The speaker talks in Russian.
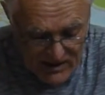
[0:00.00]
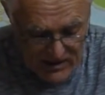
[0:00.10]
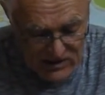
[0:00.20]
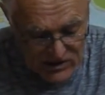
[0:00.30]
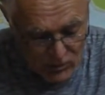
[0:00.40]

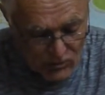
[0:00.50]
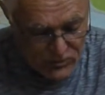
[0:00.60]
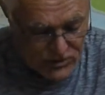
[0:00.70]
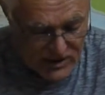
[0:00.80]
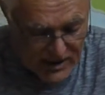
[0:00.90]
не
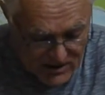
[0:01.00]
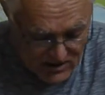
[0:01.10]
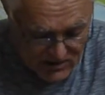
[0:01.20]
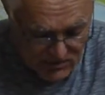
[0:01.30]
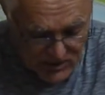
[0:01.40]
упускать
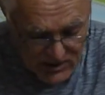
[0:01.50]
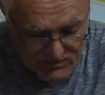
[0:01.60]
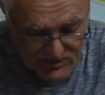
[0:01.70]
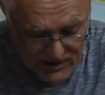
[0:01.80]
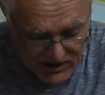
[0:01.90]

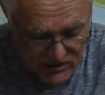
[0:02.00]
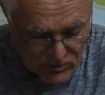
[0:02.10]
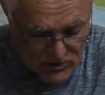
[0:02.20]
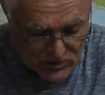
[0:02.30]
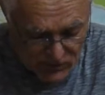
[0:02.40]
благоприятных
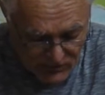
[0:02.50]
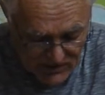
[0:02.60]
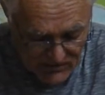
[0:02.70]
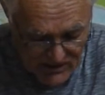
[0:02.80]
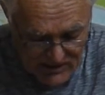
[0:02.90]
условий